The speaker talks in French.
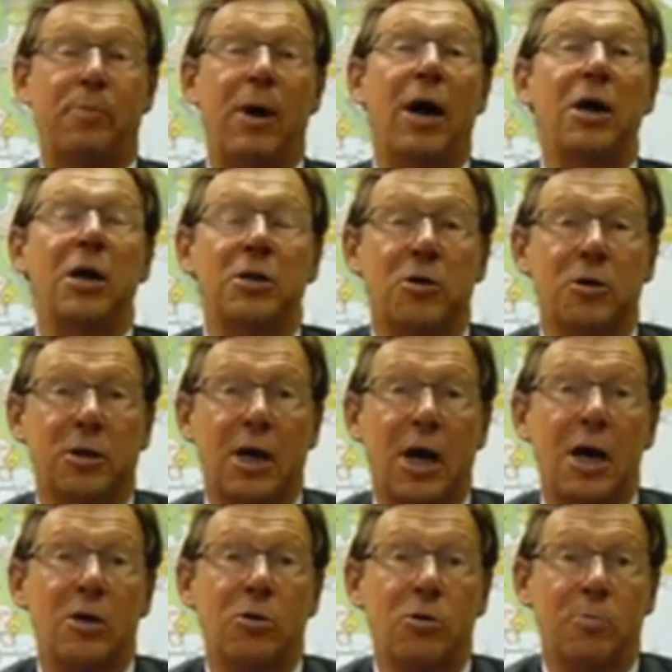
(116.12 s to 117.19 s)
et Paris est en
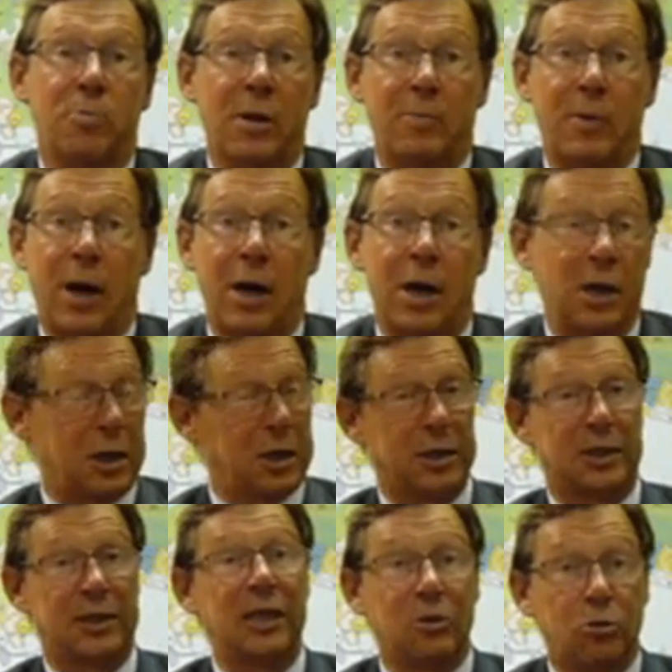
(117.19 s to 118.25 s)
train de le préparer.
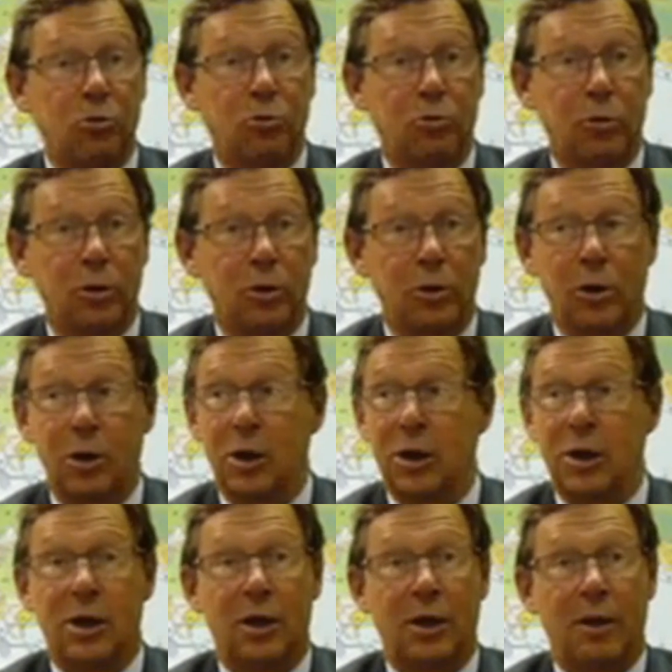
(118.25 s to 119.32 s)
C'est parce qu'il y a
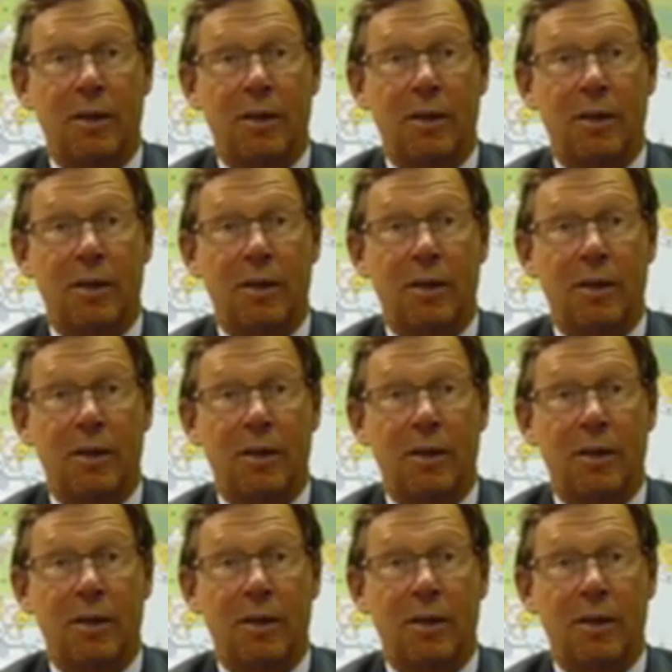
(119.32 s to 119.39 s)
l'OLAP,